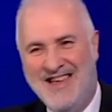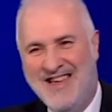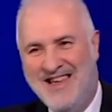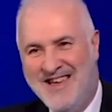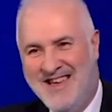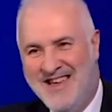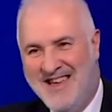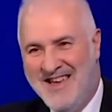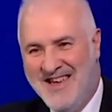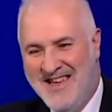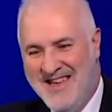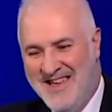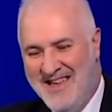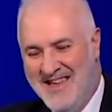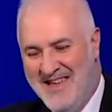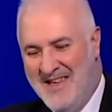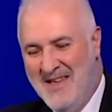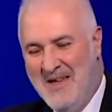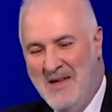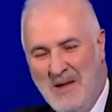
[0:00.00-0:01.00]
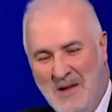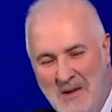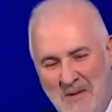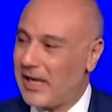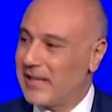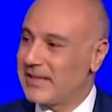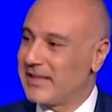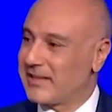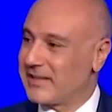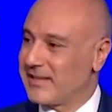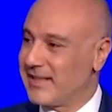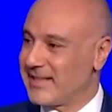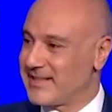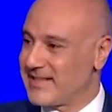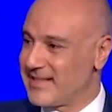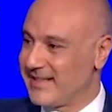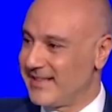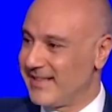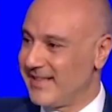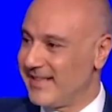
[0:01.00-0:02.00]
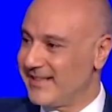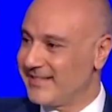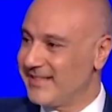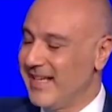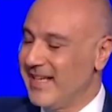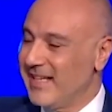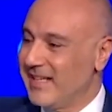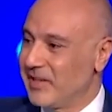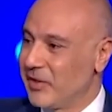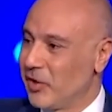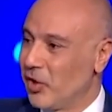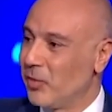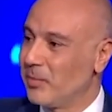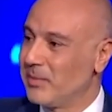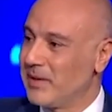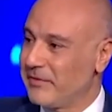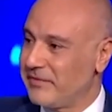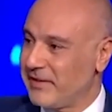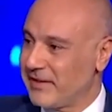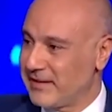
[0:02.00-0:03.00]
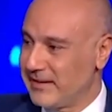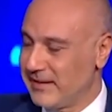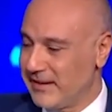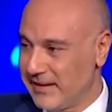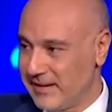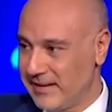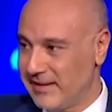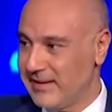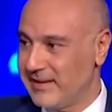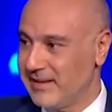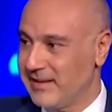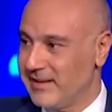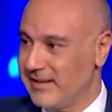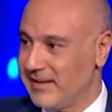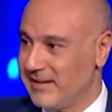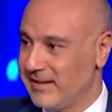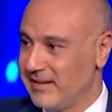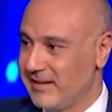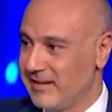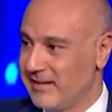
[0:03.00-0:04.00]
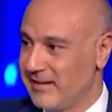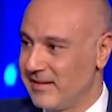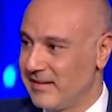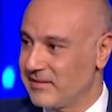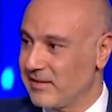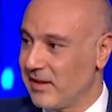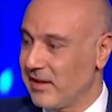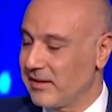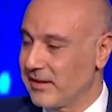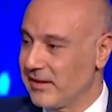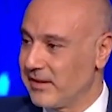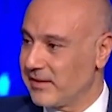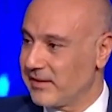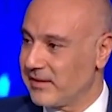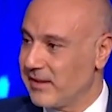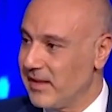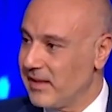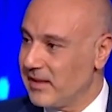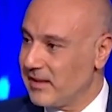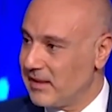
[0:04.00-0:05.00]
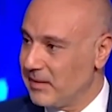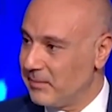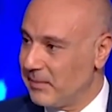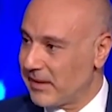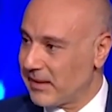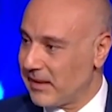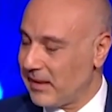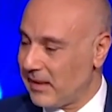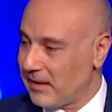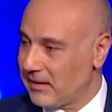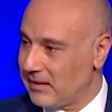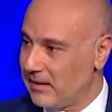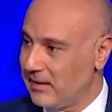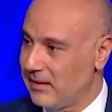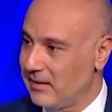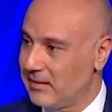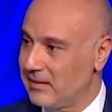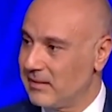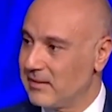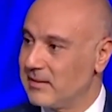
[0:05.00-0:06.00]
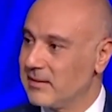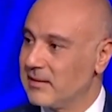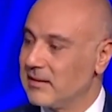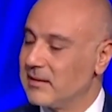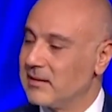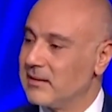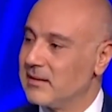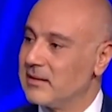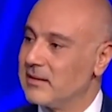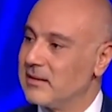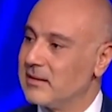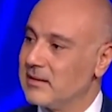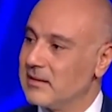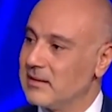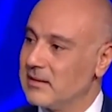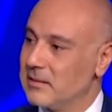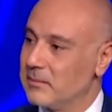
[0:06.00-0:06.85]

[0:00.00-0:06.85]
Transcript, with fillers: طيب خلينا نروح على الرئاسيات اليوم لفتني آه، تقرير مرق على آه،